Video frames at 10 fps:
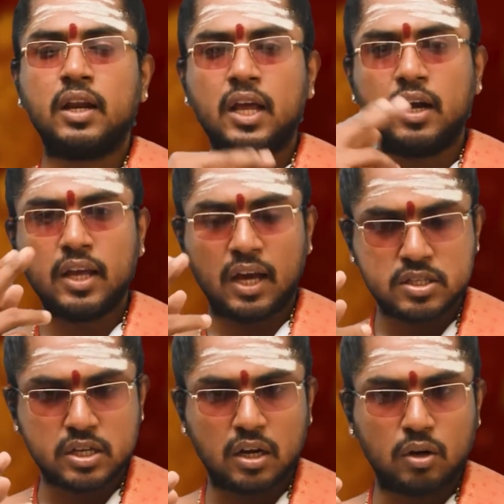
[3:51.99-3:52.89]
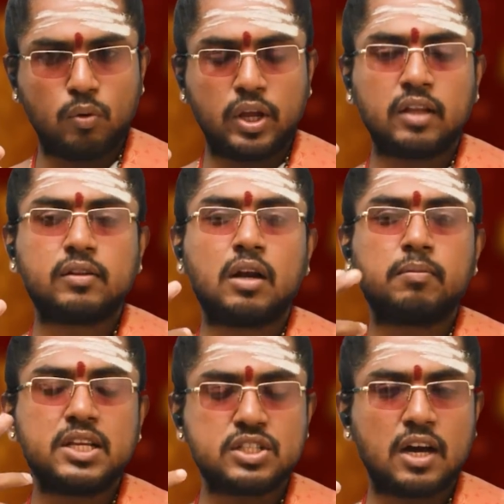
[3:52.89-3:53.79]
நேரடியாக செல்லக்கூடிய
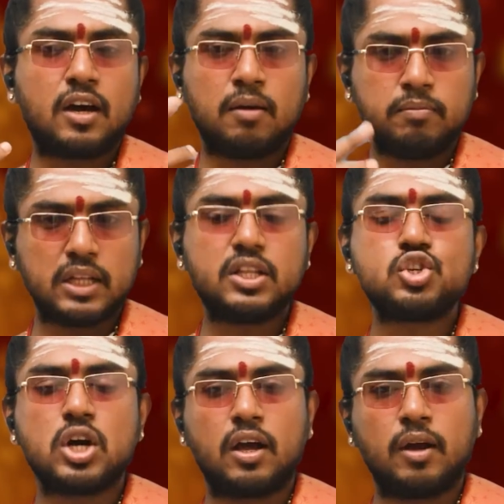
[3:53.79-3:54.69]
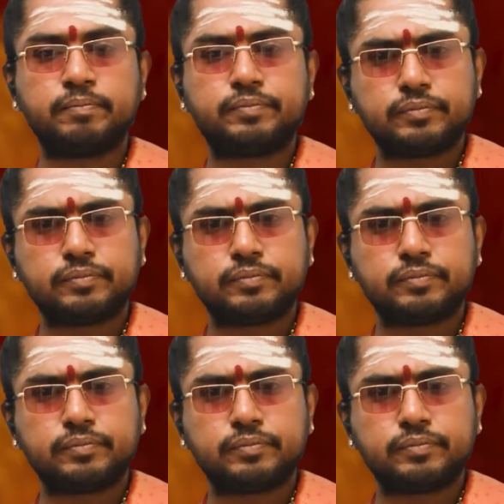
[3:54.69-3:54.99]
தன்மை சாரம் அதிசாரம்